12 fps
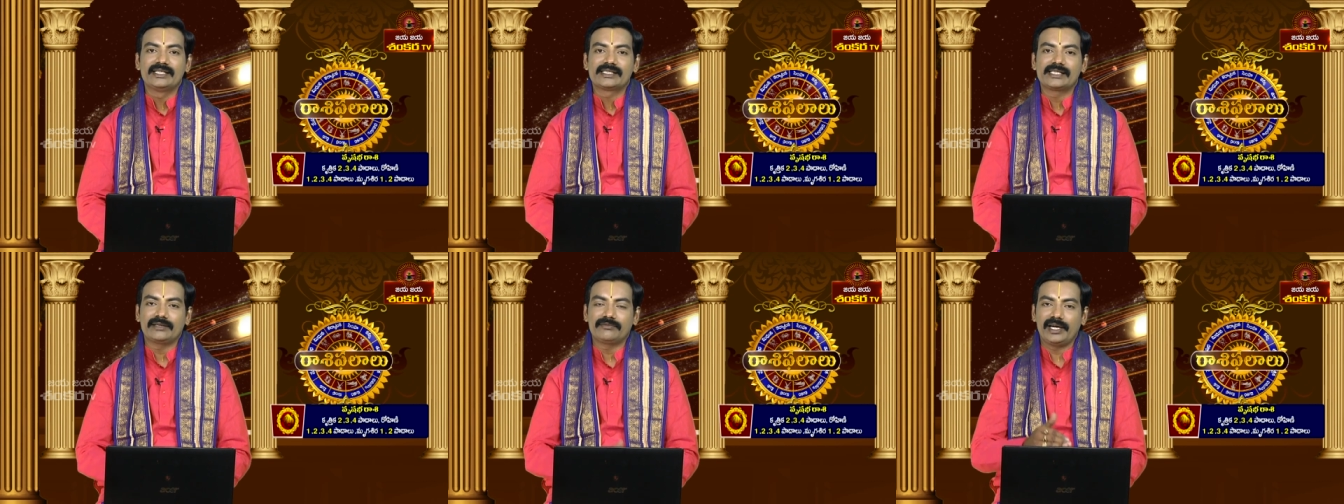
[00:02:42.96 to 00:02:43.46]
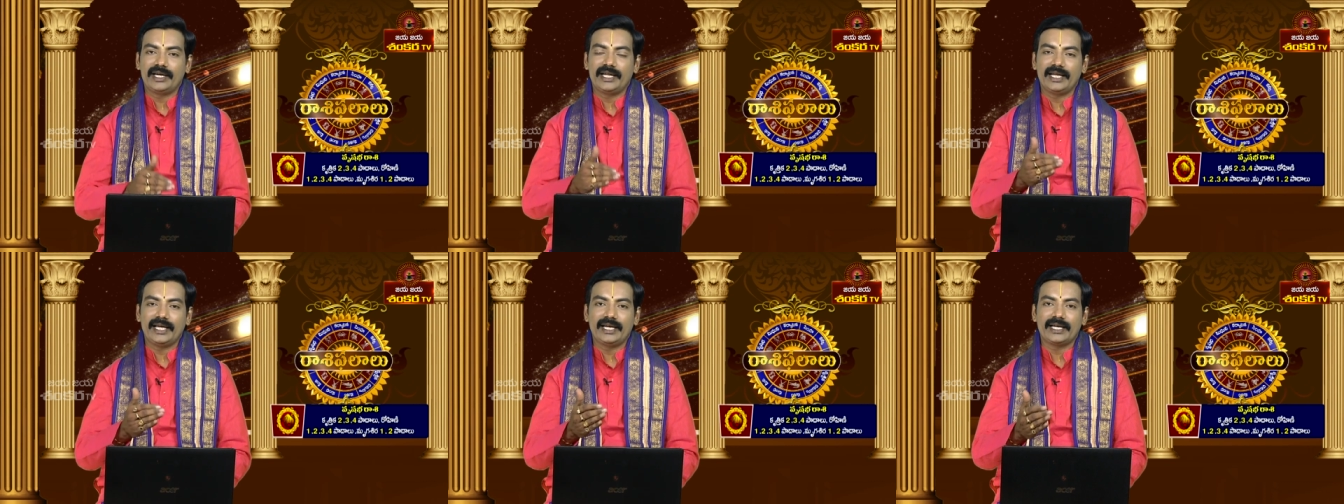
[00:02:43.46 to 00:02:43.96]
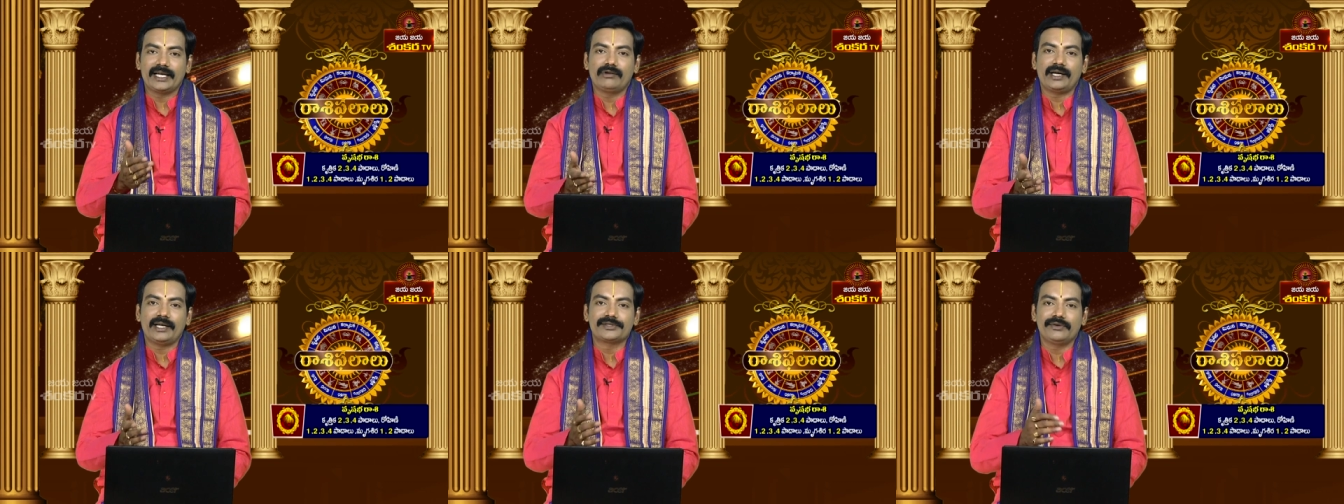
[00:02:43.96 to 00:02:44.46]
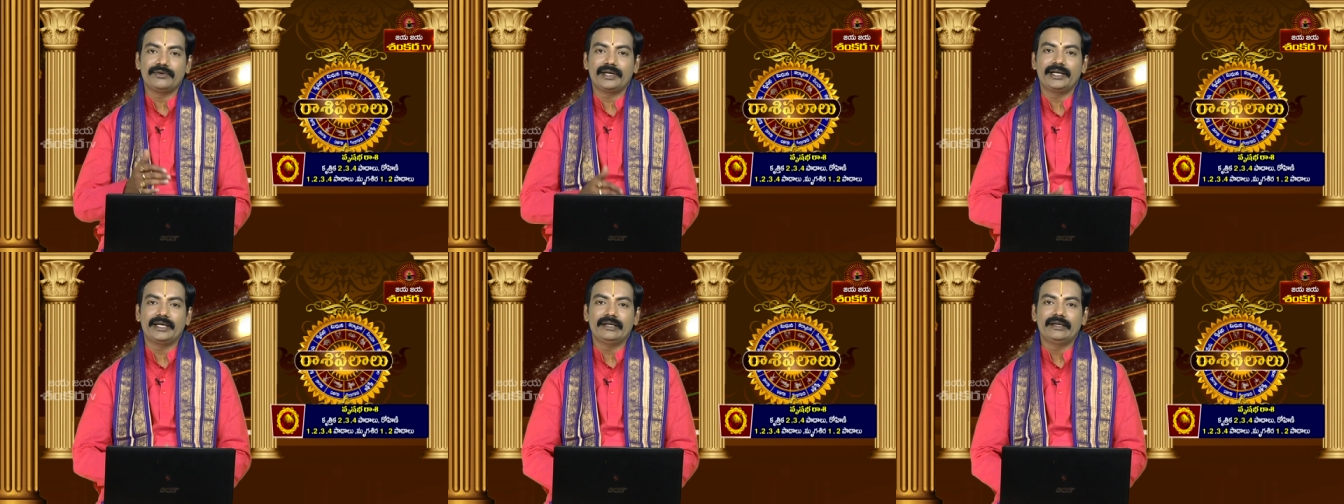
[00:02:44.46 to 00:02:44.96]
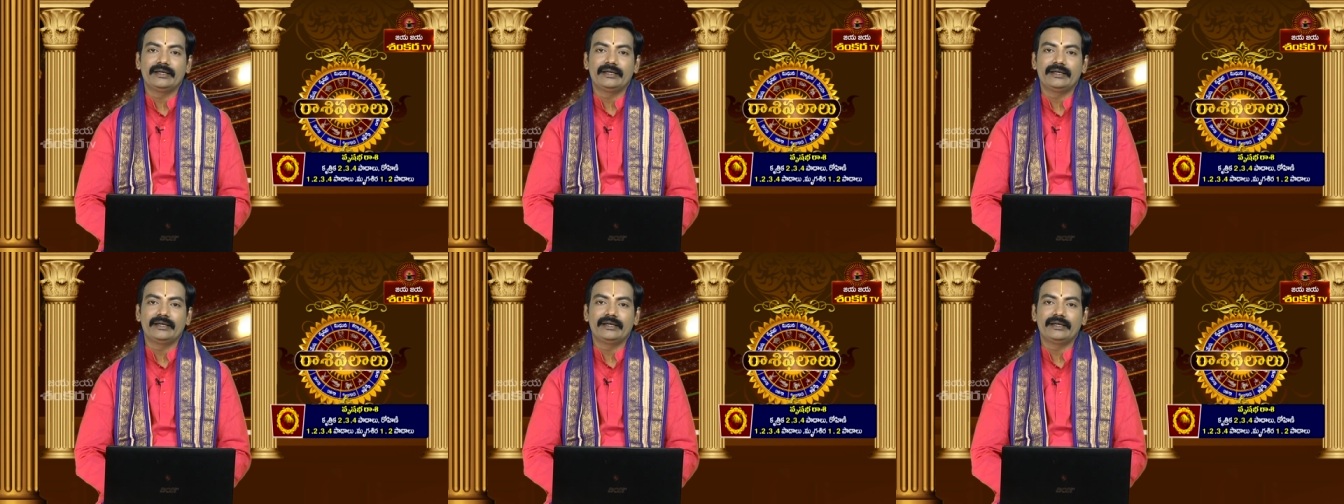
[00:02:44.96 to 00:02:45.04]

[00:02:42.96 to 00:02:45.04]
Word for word: సత్వర నిర్ణయాలకు అవకాశం ఇవ్వకండి